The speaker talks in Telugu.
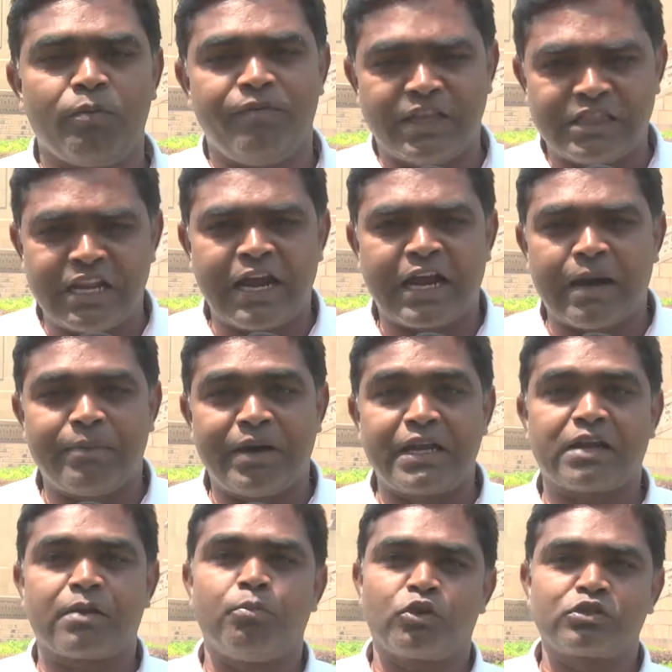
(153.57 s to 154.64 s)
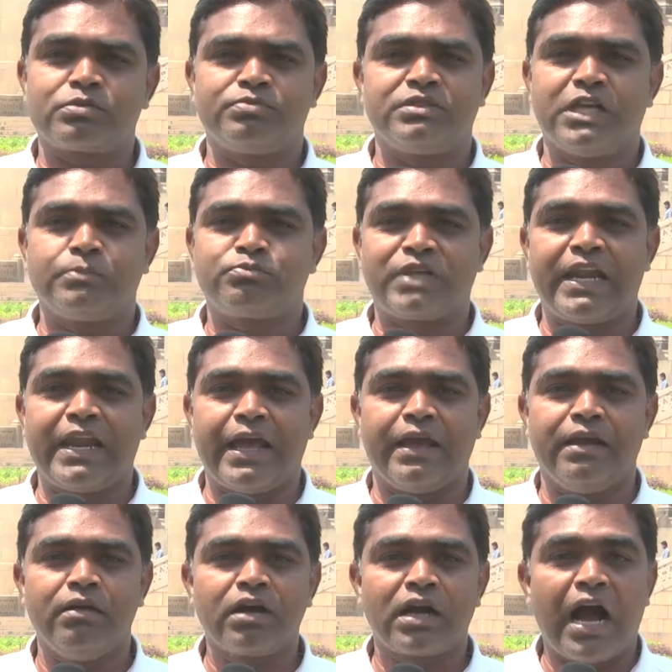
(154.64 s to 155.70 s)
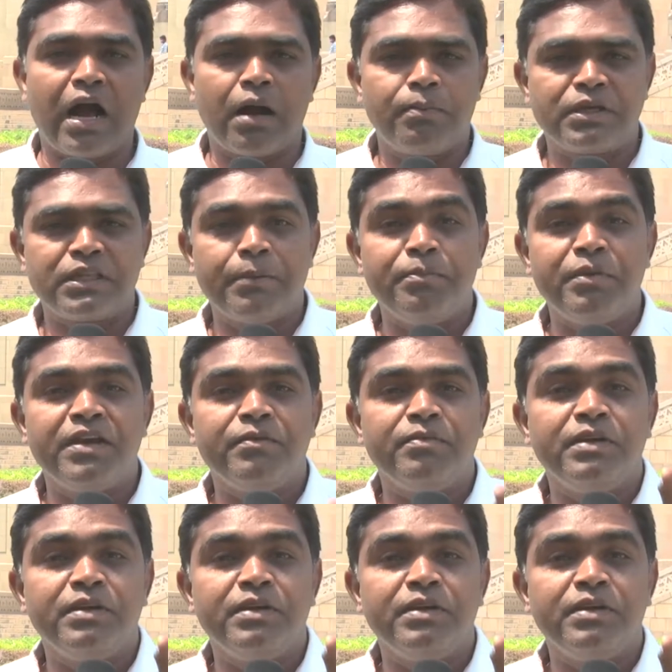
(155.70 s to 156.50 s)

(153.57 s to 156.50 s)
వ్యతిరేకమని చెప్తలే కాకపోతే మీ